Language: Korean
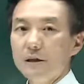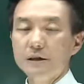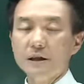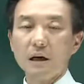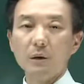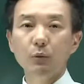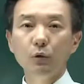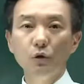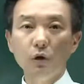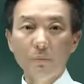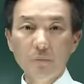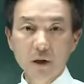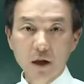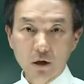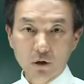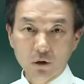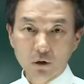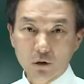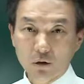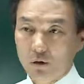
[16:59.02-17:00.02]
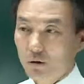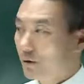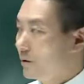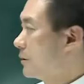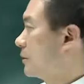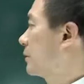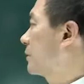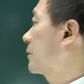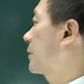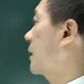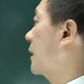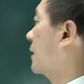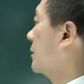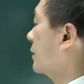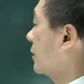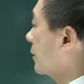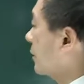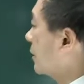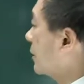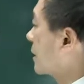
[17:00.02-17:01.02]
잘못 없네요.
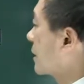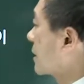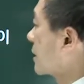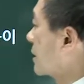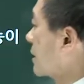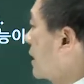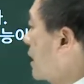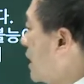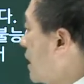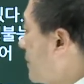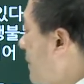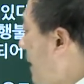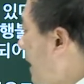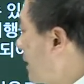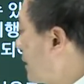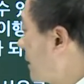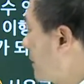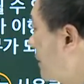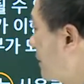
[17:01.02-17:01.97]
따라서 일방